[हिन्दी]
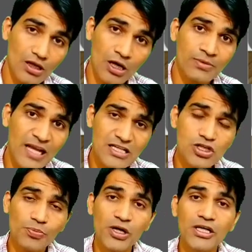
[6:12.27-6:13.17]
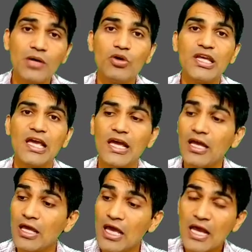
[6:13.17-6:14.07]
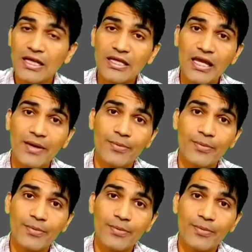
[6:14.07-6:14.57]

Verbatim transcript: अब नेक्स्ट जो पॉइंट है वो ये है कि